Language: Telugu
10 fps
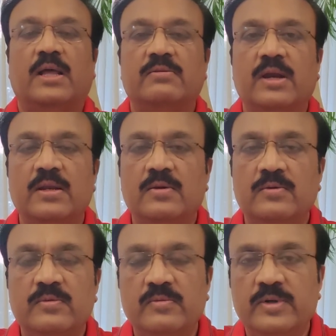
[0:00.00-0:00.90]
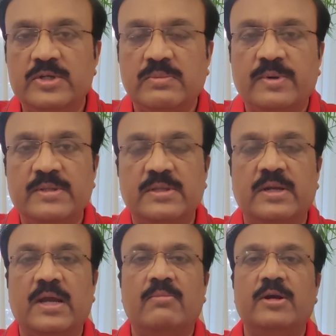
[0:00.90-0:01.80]
ఆధ్వర్యంలో రిషబ్ పంత్
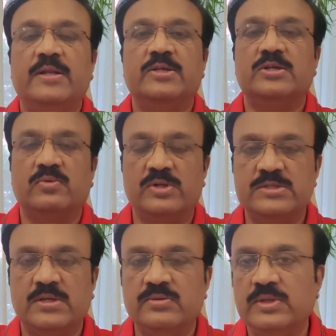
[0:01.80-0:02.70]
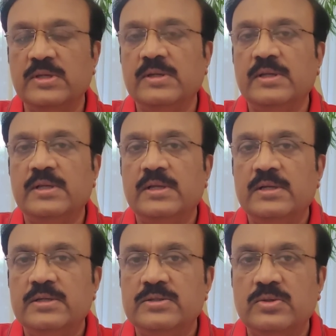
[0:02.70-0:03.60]
రిహాబిలిటేషన్ కొనసాగుతుంది
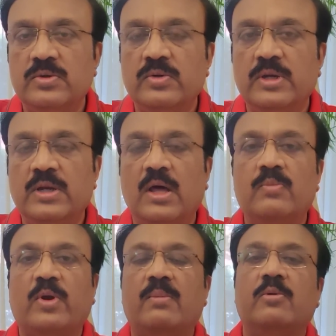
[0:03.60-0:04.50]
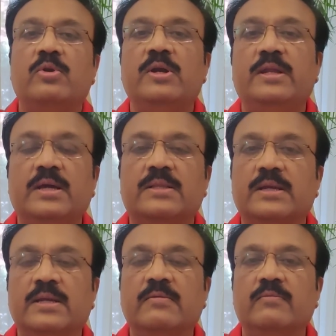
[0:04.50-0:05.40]
సో ఇన్ ఆల్ ప్రాబబిలిటీ
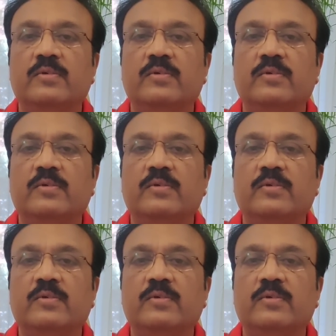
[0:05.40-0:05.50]
అతన్ని